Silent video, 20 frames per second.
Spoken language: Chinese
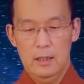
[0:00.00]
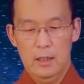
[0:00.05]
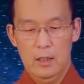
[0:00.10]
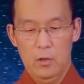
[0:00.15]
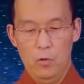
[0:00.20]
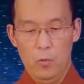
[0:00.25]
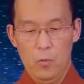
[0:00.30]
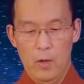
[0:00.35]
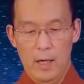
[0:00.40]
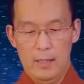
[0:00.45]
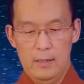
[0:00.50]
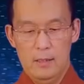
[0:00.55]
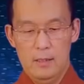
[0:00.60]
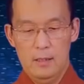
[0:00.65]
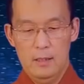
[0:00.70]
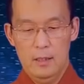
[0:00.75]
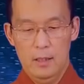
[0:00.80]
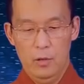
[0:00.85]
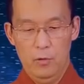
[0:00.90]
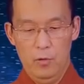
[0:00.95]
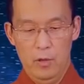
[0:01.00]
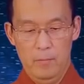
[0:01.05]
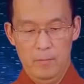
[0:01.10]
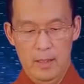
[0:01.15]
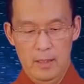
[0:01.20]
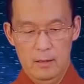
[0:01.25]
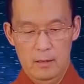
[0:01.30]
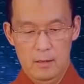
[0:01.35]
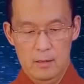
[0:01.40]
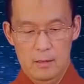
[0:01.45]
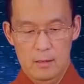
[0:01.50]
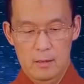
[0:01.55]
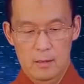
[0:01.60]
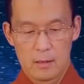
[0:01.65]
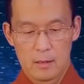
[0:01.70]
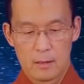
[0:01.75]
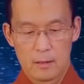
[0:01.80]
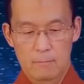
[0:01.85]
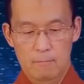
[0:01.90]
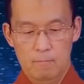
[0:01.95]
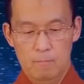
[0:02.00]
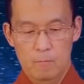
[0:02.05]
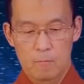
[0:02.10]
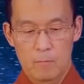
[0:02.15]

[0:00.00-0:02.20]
也完成了圆满的自利。